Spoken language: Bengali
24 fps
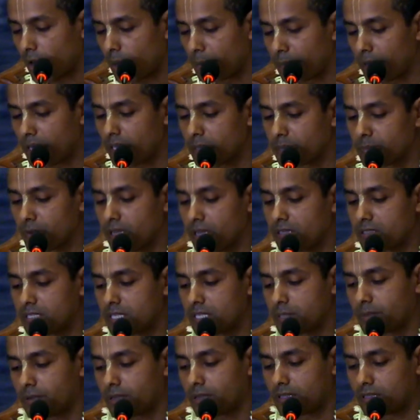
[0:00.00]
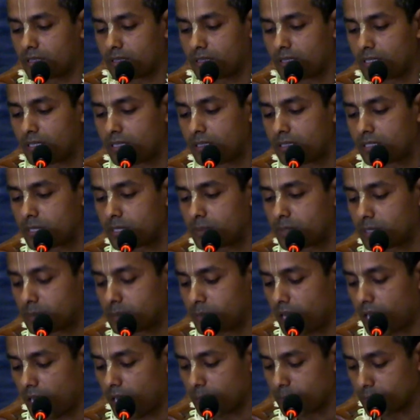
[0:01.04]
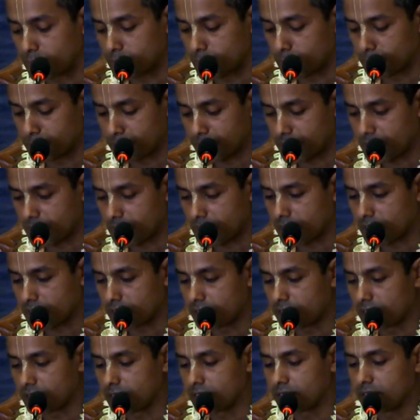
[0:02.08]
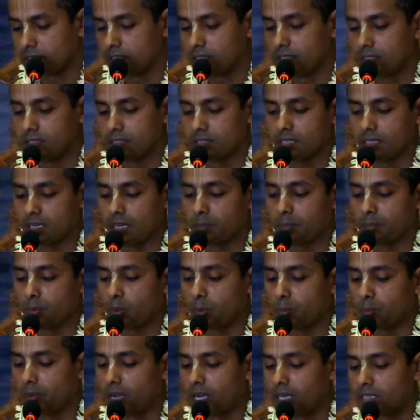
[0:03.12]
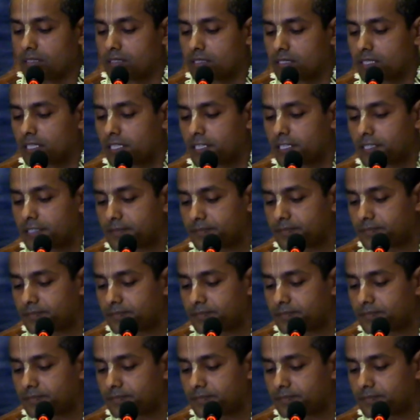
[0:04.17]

অমাল প্রাণ শ্রীবত শ্রীমৎ ভাগবতম কি শিলাপোপাত কি